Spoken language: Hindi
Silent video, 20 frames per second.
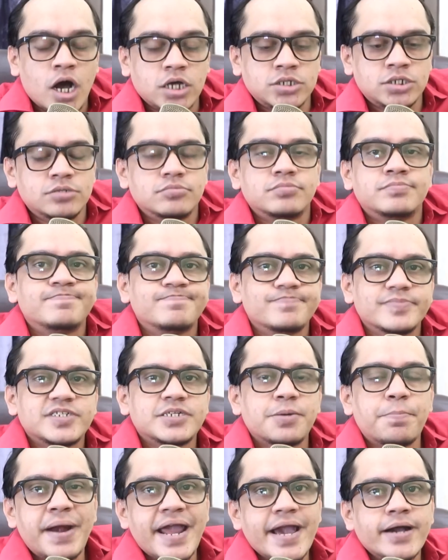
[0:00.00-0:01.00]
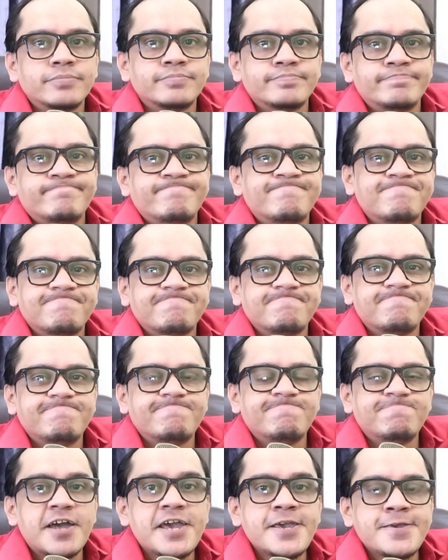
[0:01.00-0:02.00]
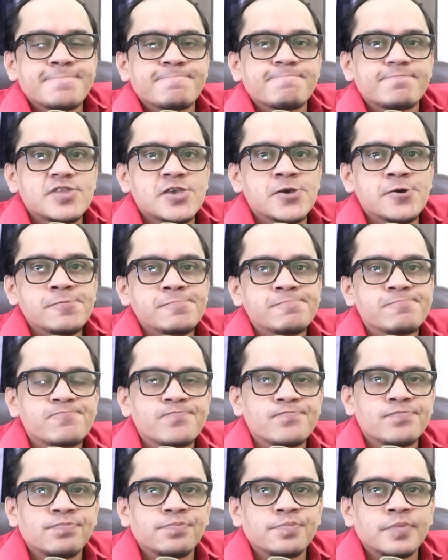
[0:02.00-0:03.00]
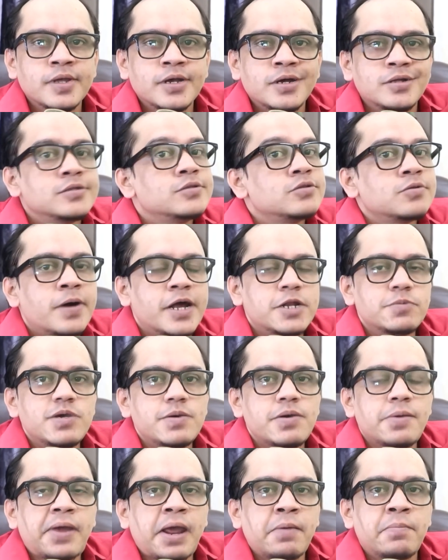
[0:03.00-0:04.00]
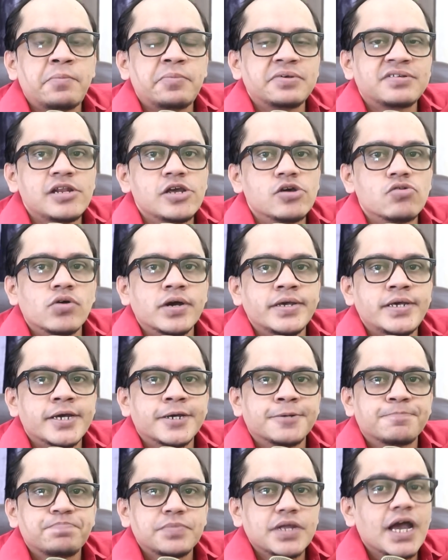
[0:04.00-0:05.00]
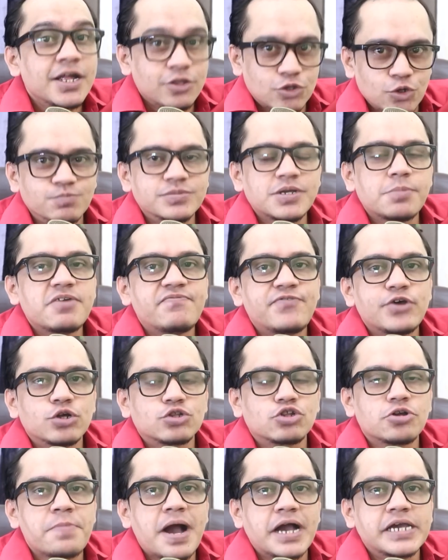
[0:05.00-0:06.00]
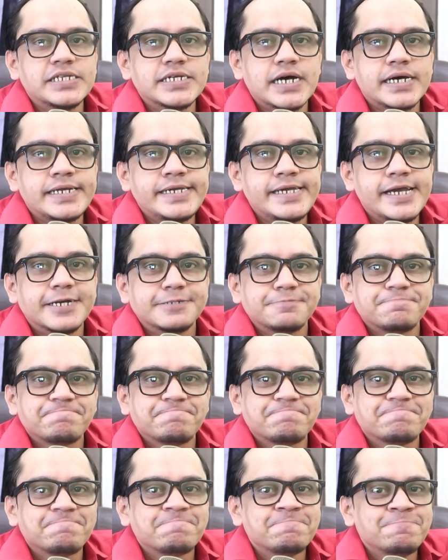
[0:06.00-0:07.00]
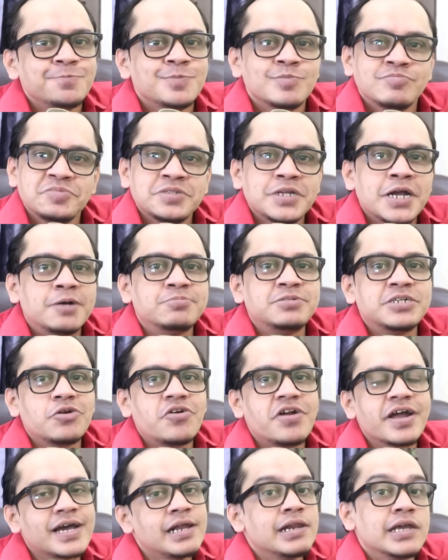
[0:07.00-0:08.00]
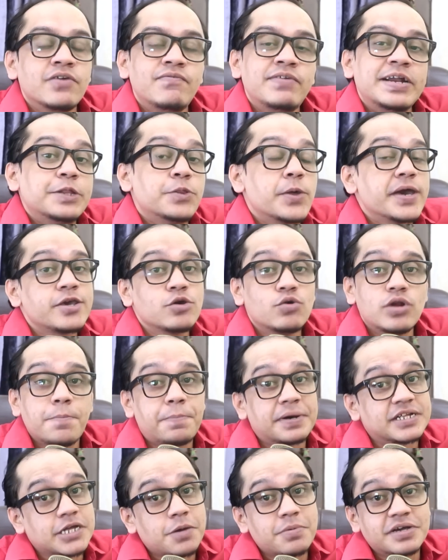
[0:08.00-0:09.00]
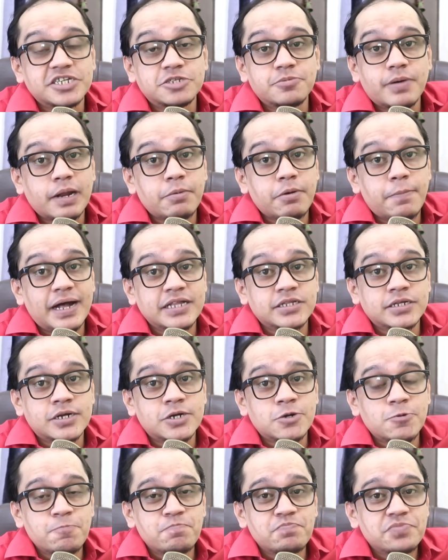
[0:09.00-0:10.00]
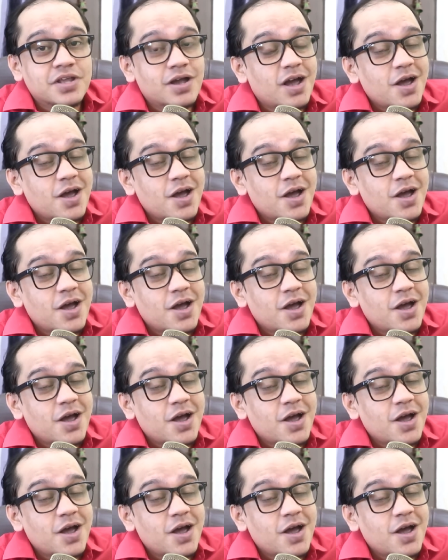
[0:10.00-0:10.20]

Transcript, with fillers: सुनो सब बढ़िया नहीं क्यों तुम्हारी भी एम एम एस लीक हो गई है तुमसे भी ही तो मांगी जा रही है अब जिन्होंने कल की वीडियो देखी उन्हें पता है मैं किस बारे में बात कर रहा हूँ